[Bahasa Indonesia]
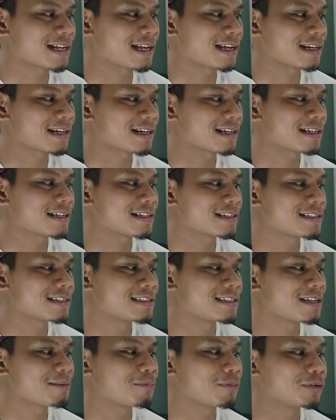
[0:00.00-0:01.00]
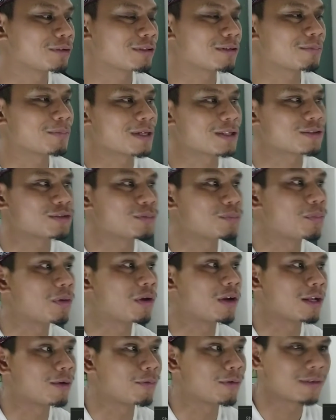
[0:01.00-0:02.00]
sekarang siap untuk masuk
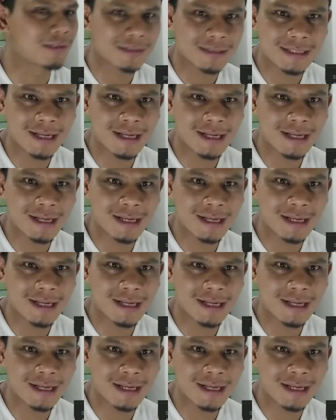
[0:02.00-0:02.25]
Bollywood